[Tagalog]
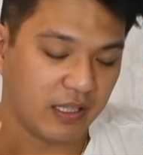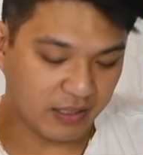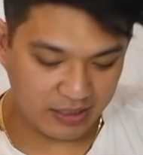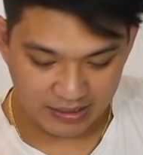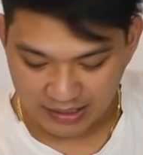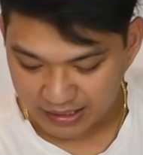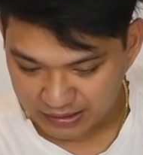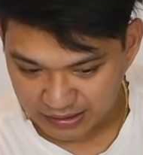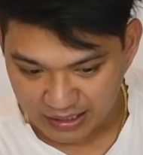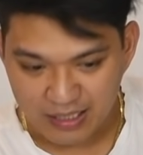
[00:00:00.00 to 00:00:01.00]
Di kagaya
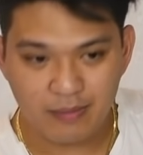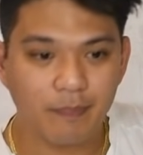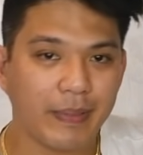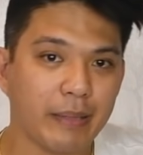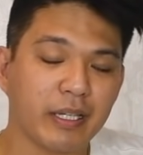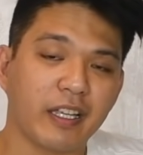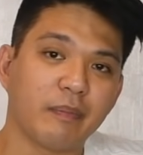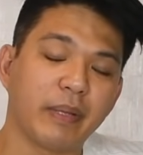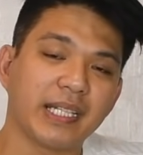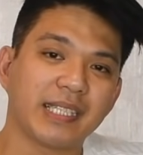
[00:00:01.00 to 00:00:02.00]
nila, parang
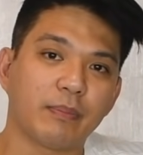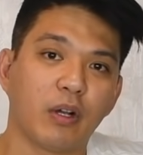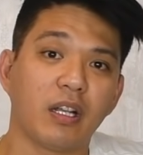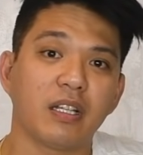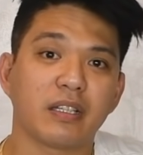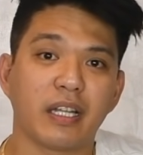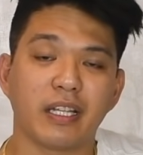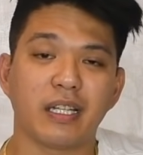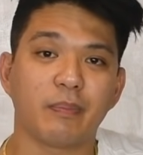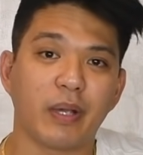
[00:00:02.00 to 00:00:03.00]
invincible na
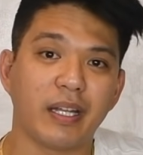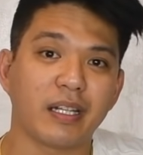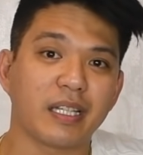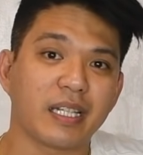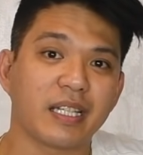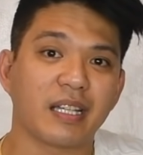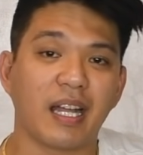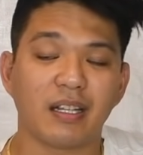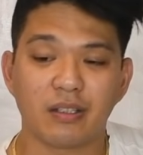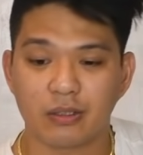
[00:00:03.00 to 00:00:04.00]
hindi pwedeng
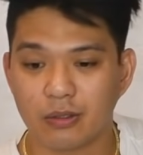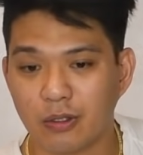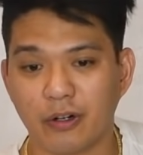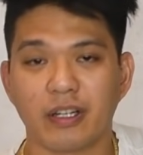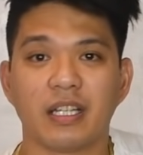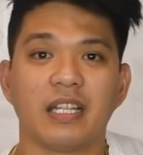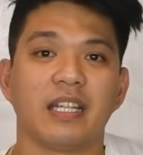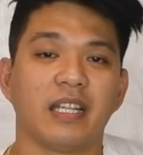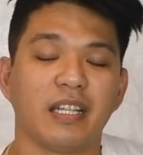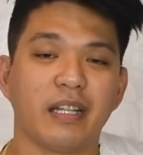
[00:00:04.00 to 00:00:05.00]
tikitan or
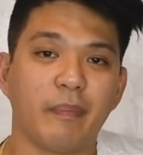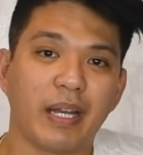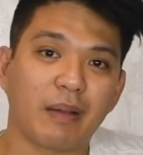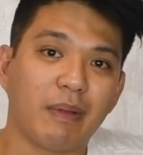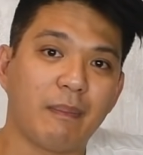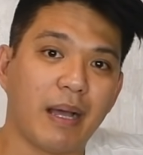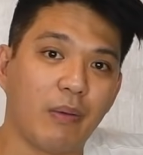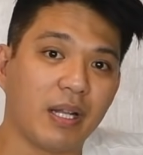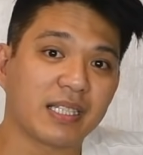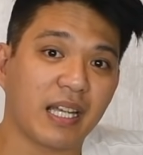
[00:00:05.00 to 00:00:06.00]
hindi
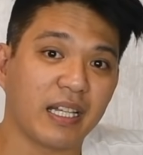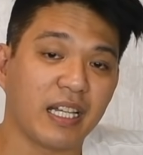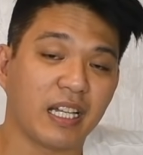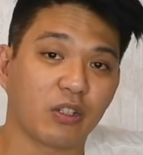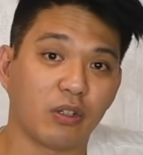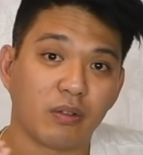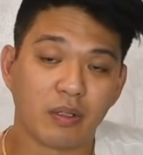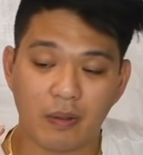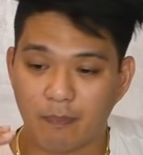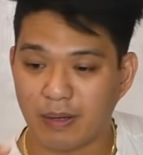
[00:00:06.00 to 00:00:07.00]
pinagbabawal sa kanila tong
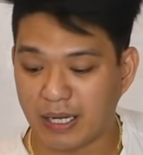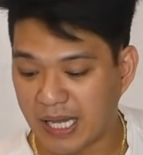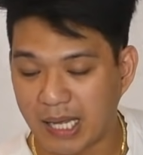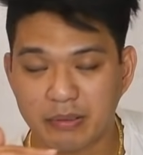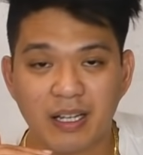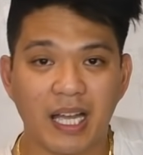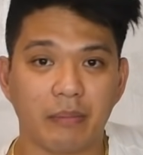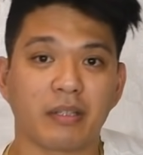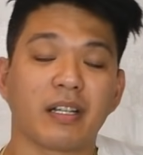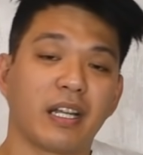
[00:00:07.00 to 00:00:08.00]
mga
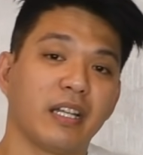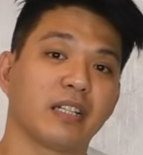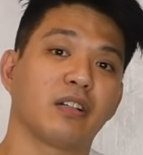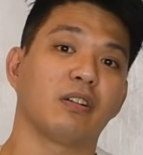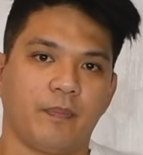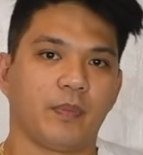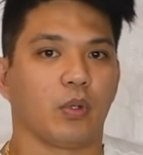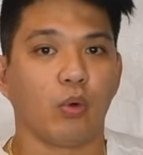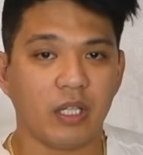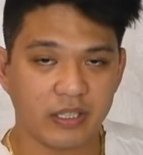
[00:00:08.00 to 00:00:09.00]
harang-harang na ganito.
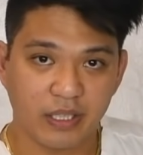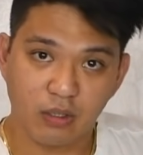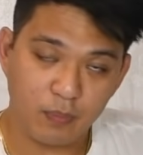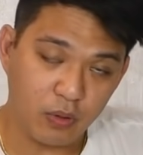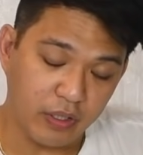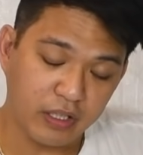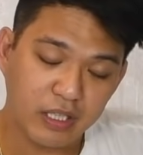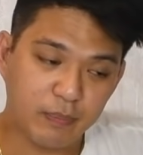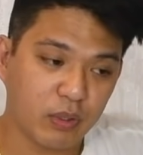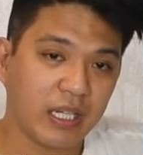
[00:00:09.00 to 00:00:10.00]
Uulitin ko po,
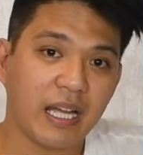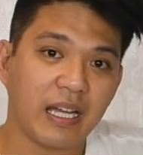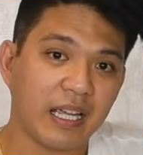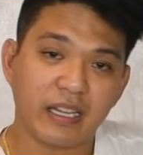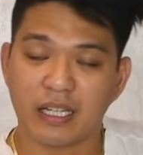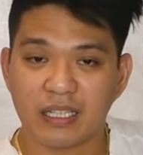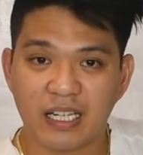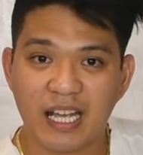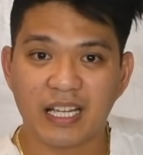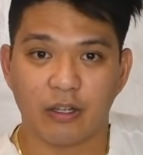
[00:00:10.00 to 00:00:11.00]
hindi po nakakagandang
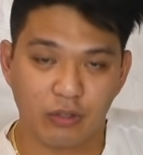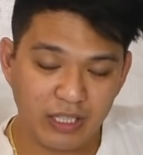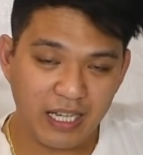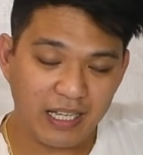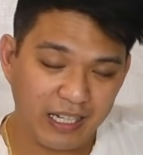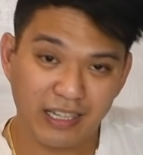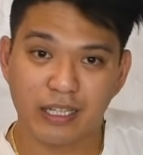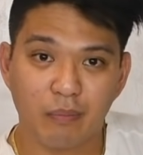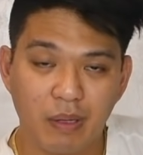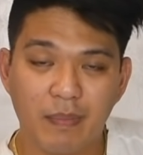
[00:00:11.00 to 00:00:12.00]
lalaki o
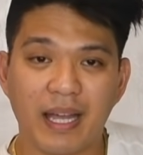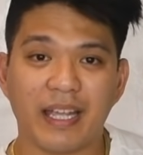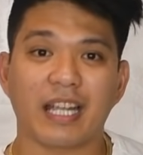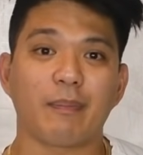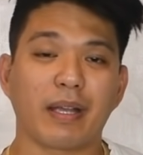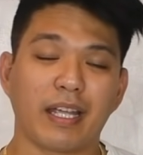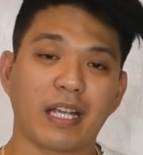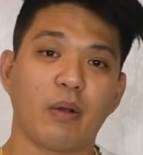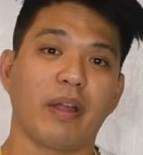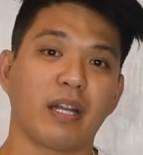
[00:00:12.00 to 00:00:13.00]
nakakagandang babae kapag
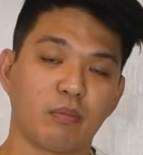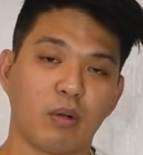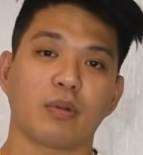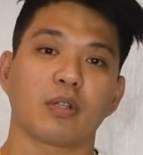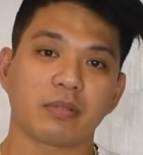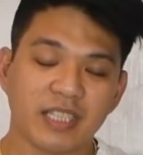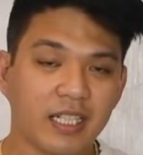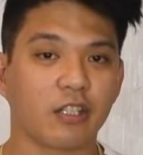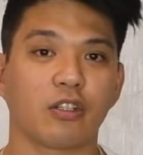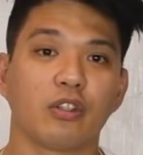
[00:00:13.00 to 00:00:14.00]
ikaw ay nagmo
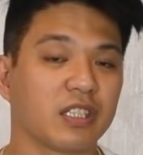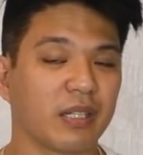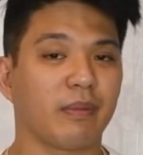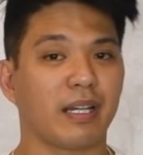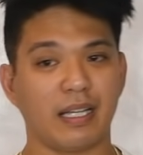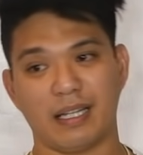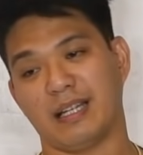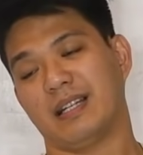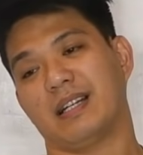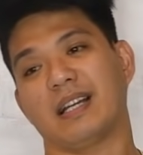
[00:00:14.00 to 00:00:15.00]
nagmomotorsiklo dun sa mga
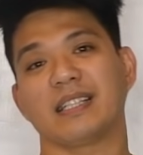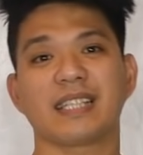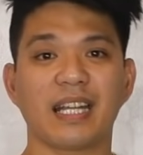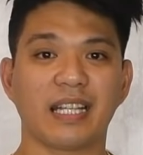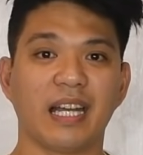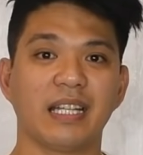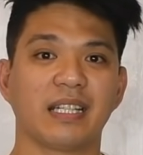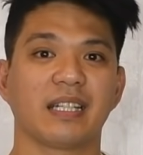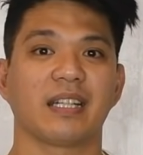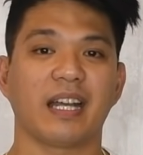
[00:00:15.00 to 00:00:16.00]

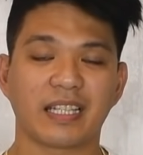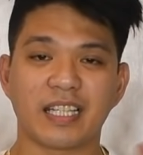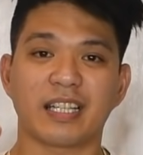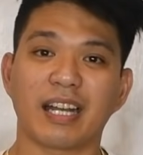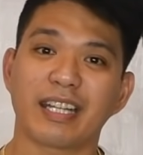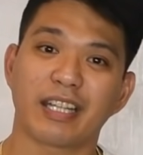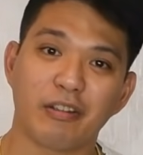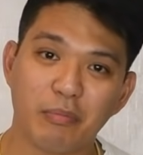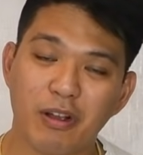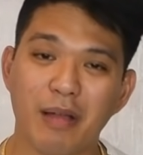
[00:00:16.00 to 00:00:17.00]
kalsada at kitang-kita
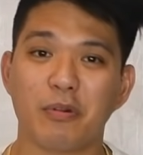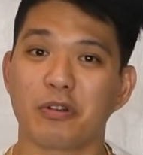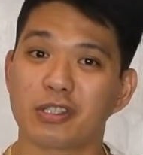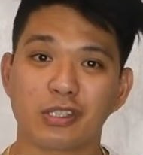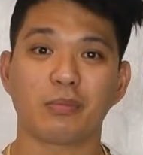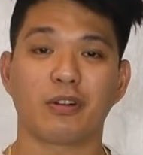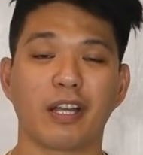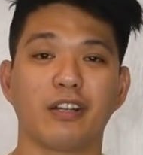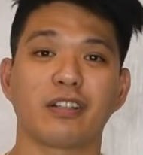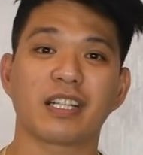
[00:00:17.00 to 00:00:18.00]
yung mukha mo, gusto mo,
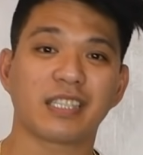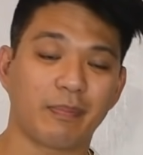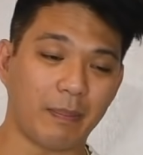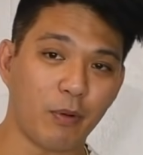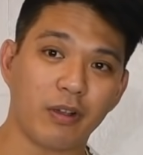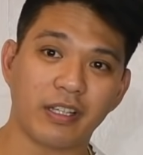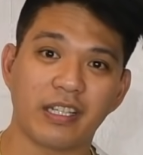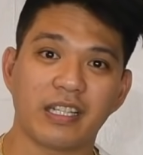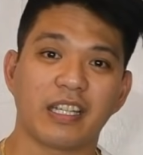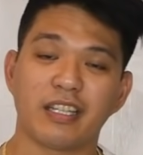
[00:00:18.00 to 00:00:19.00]
ganon. Kasi
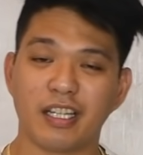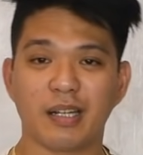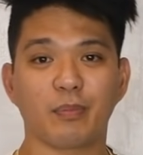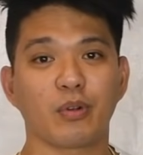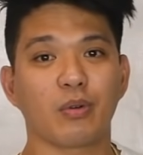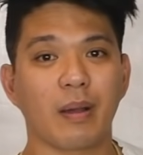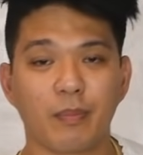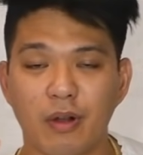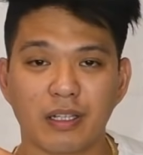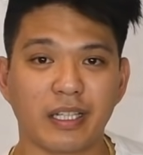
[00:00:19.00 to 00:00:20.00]
papogi, hindi na po
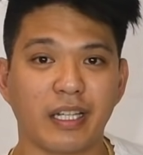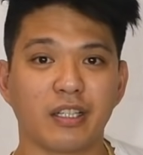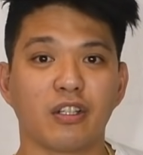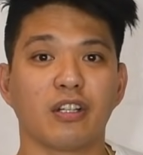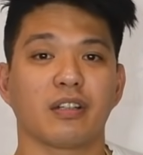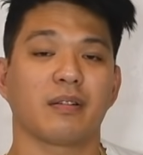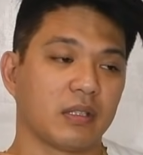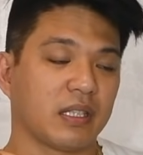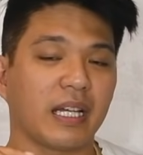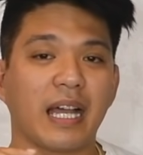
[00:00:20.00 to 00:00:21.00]
gwapo ang tingin doon.
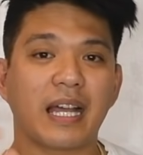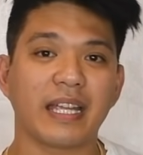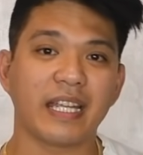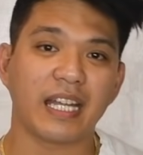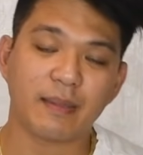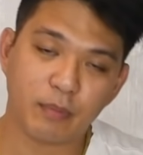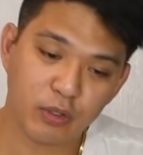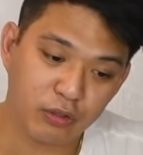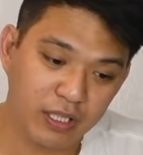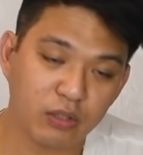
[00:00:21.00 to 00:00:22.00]
Nakakahiya na po
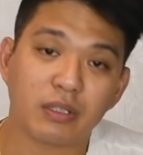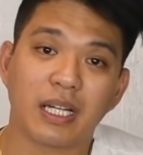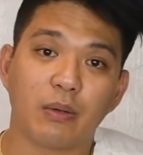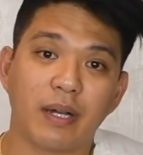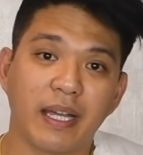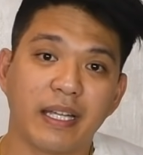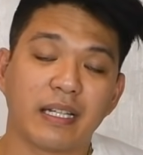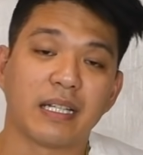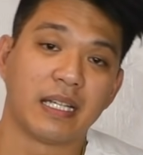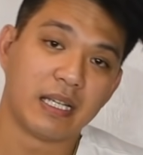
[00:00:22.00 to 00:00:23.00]
yung ganung
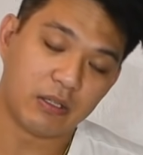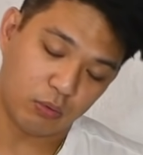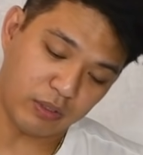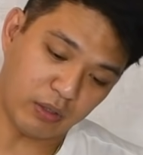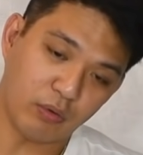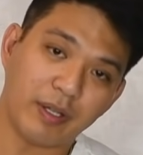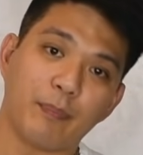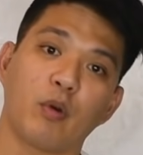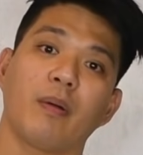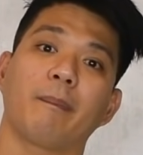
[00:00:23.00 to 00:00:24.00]
gawain.
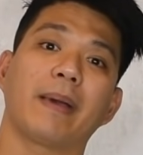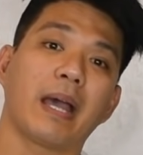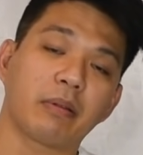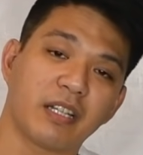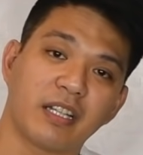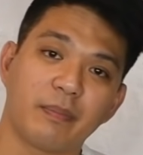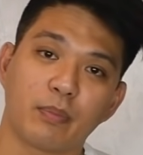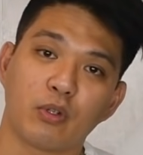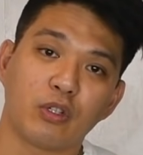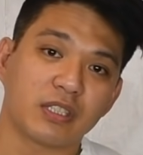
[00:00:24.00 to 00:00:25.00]
Unang-una po, para na din
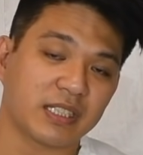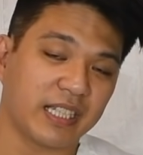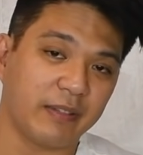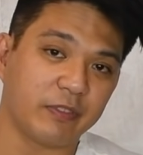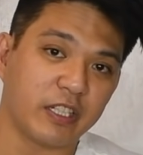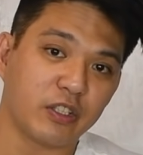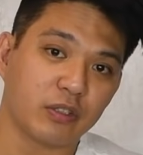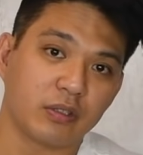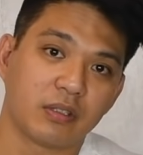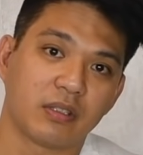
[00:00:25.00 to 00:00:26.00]
po yun sa safety
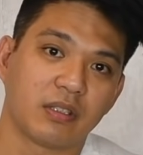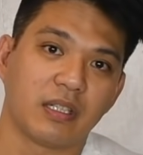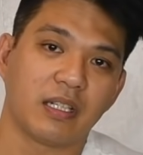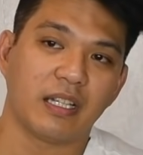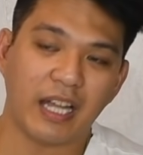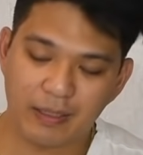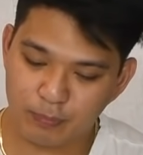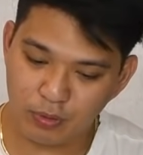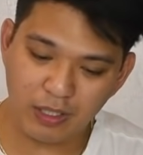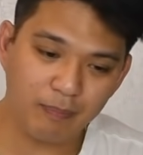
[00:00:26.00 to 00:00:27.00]
nyo. Lahat
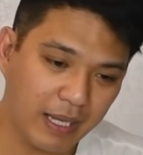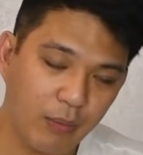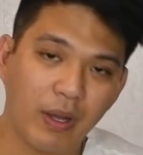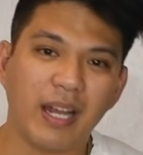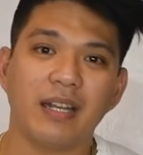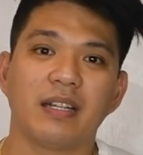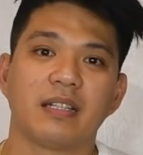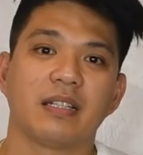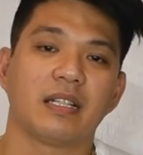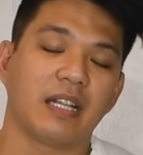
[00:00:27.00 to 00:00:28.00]
po ng bawal,
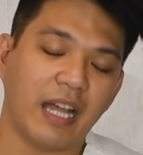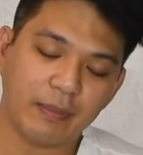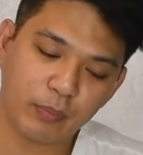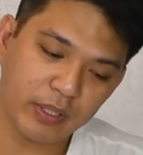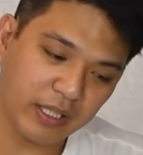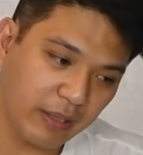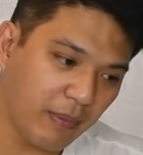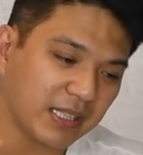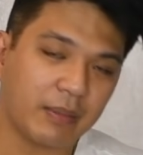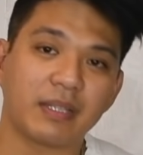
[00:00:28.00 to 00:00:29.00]
lahat po ng
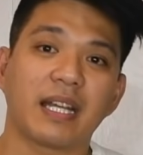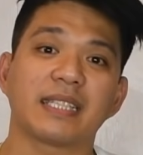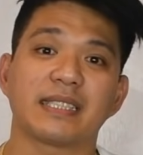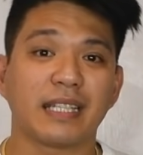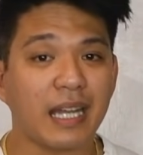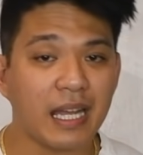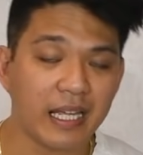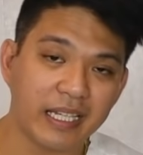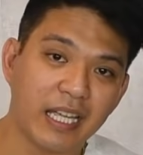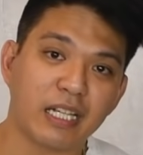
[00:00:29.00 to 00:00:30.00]
labag sa batas,
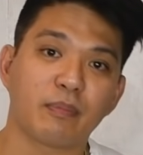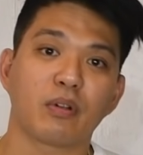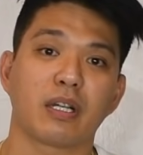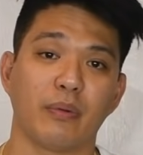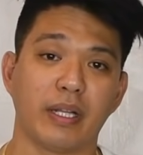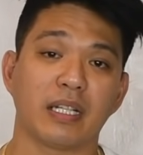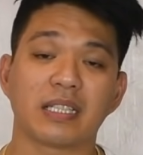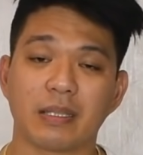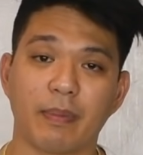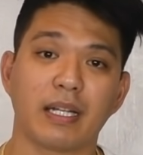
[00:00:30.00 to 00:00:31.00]
nakakahiya na pong gawin
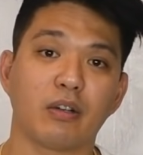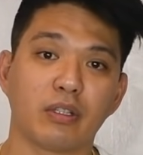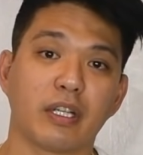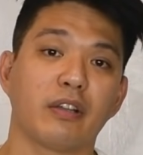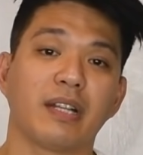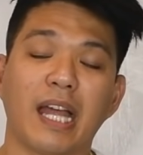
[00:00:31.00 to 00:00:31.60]
sa panahon ngayon.